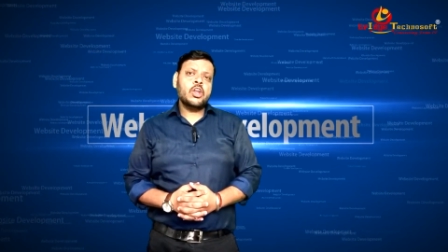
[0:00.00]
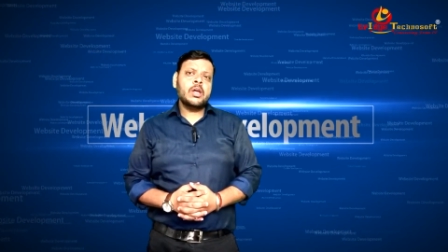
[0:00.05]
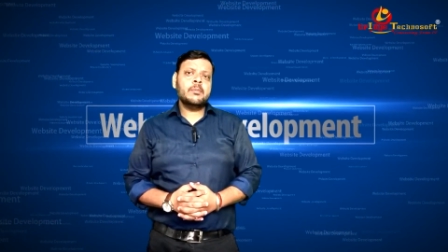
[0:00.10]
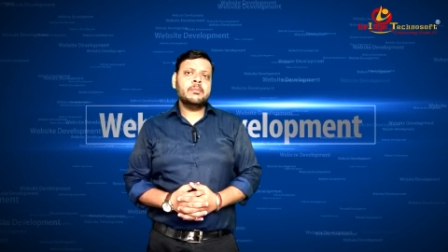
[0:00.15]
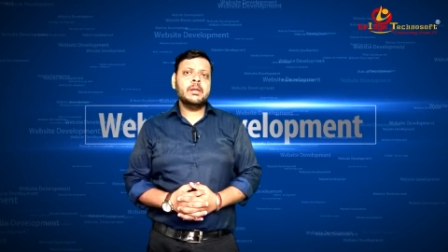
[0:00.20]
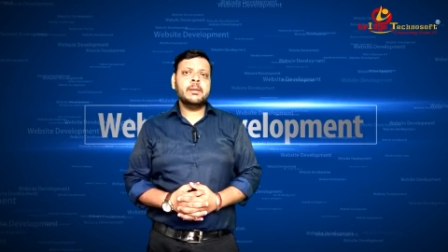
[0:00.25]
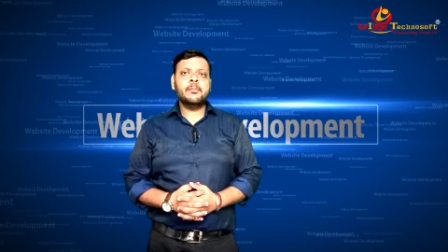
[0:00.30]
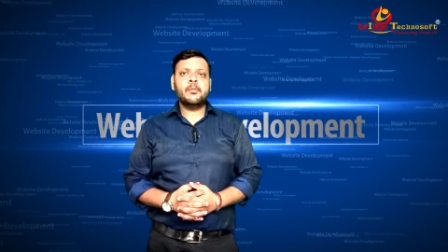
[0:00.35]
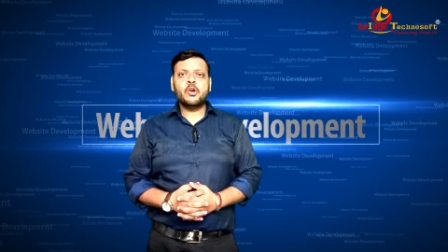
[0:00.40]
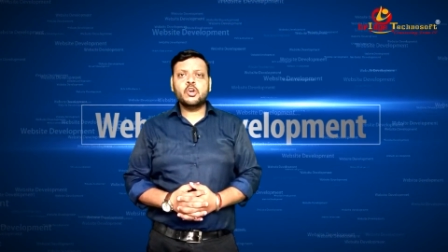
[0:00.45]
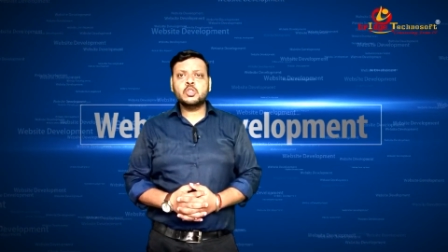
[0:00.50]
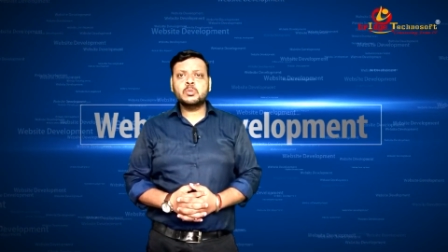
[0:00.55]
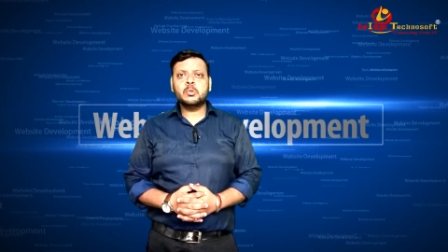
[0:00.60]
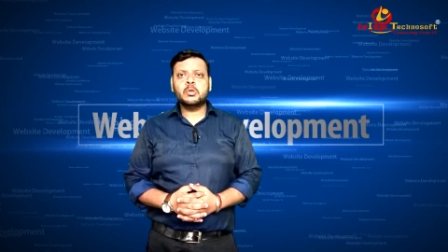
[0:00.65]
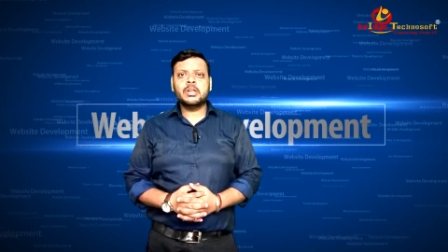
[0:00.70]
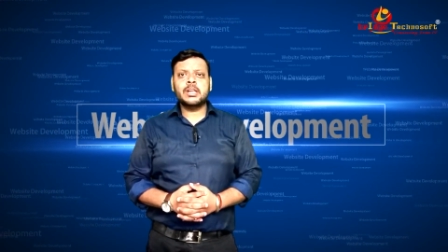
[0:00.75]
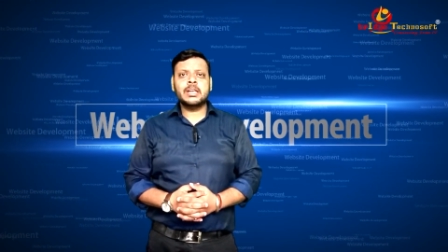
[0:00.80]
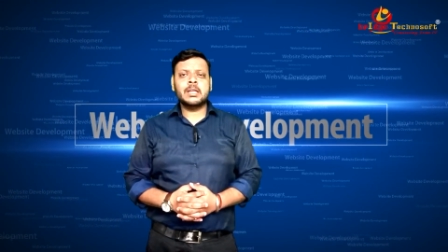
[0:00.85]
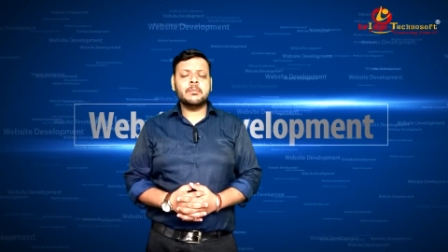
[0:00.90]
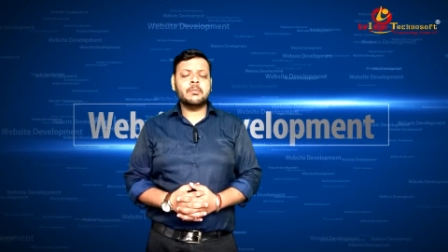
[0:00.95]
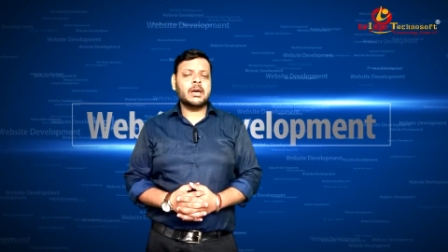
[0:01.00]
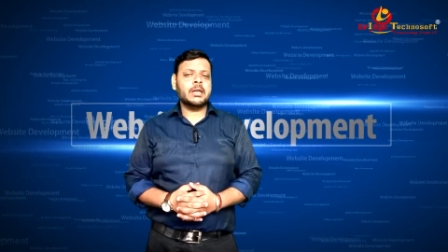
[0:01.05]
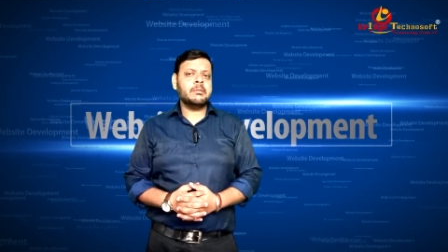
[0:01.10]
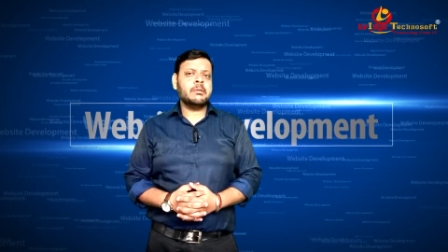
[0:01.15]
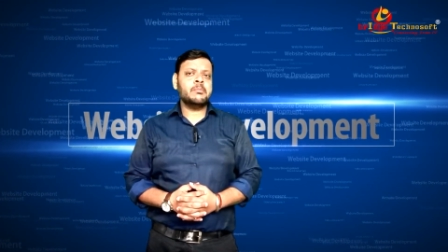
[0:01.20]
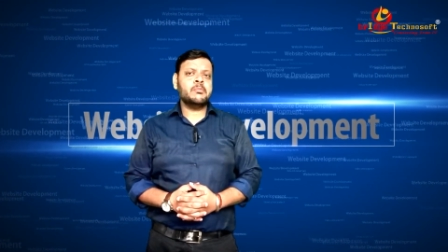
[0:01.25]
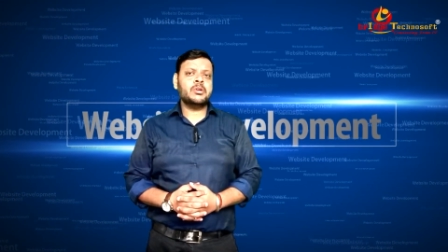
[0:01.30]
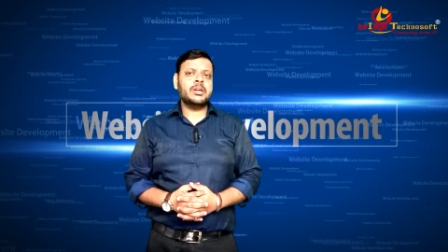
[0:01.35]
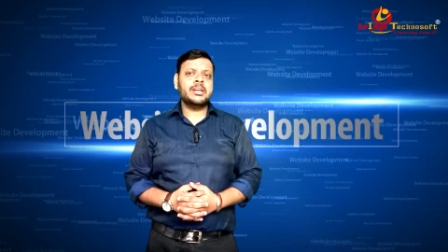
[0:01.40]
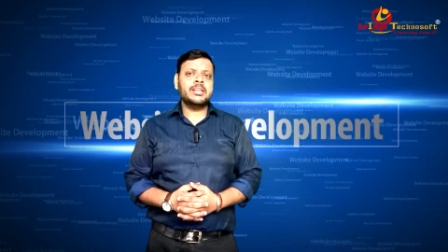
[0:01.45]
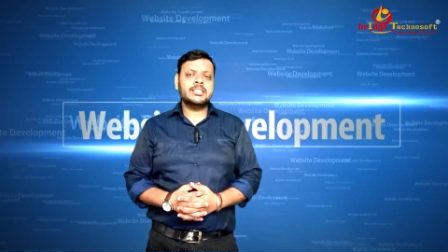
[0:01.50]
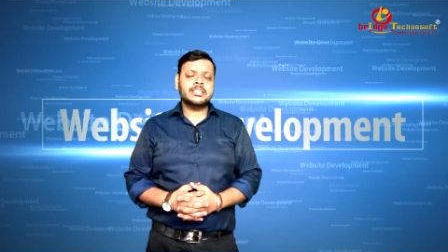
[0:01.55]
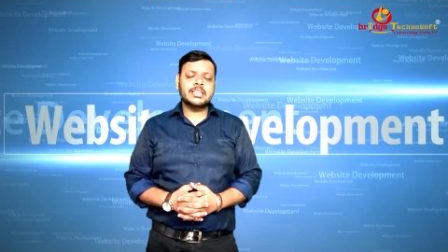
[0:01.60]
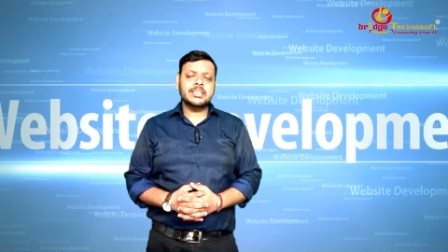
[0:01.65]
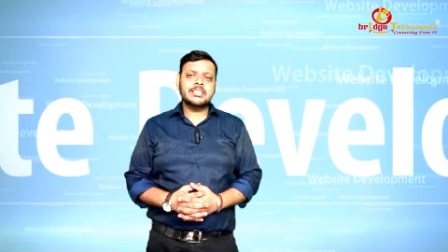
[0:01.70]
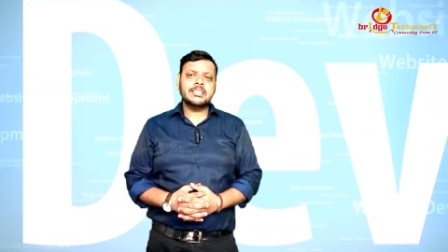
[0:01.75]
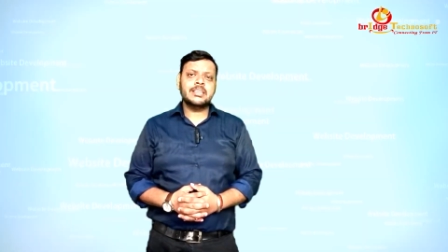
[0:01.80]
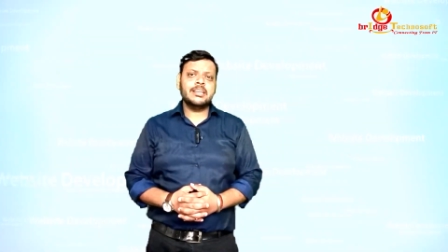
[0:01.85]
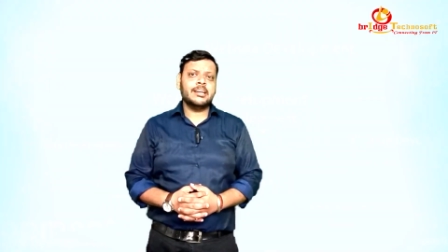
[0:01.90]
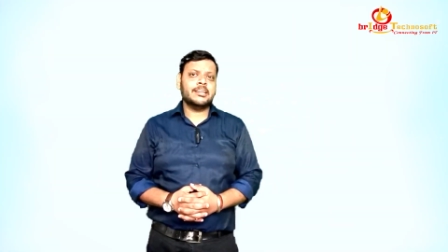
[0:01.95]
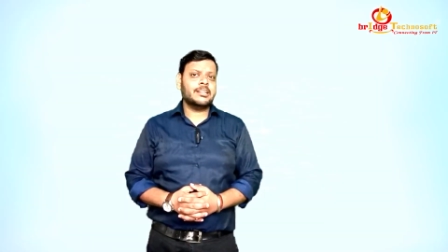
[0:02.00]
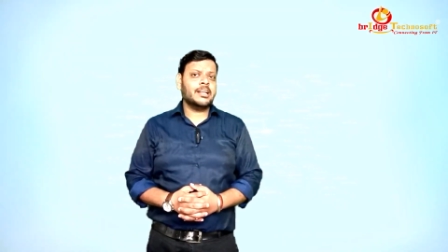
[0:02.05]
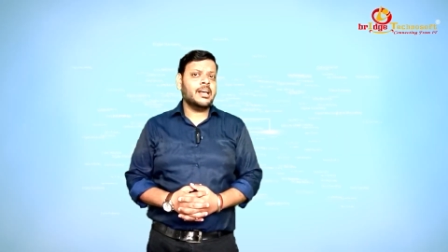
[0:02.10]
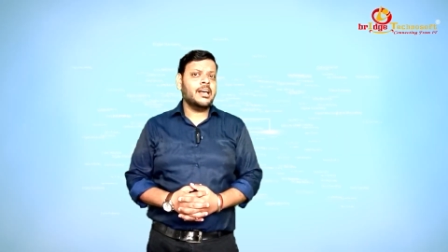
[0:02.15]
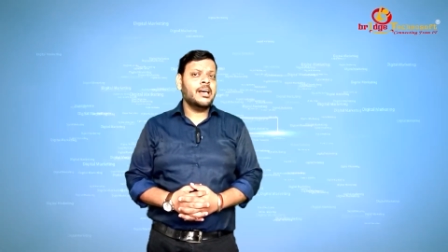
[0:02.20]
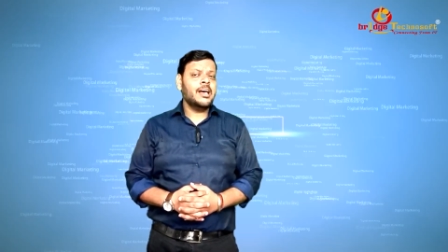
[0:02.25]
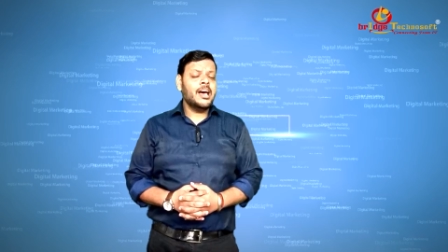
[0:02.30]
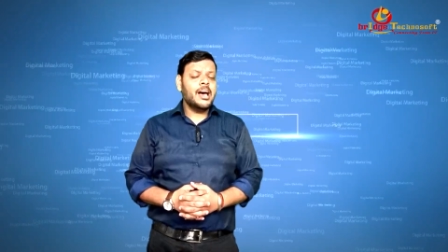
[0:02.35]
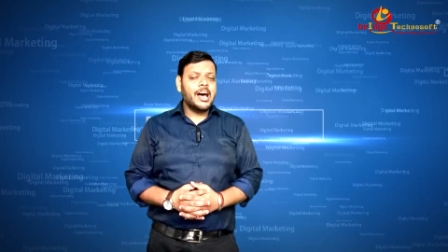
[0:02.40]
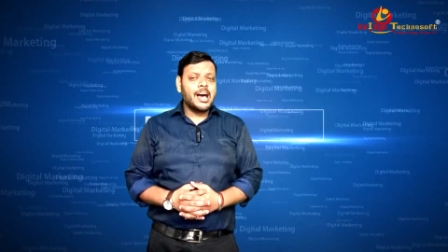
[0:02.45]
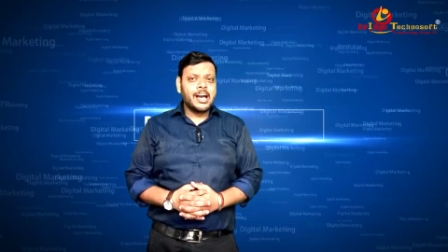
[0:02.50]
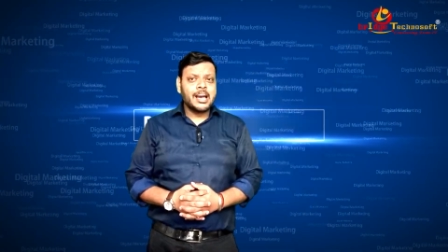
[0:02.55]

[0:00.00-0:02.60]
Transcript: और हमने बॉक्स मॉडल के बारे में पूरा डिस्कस किया था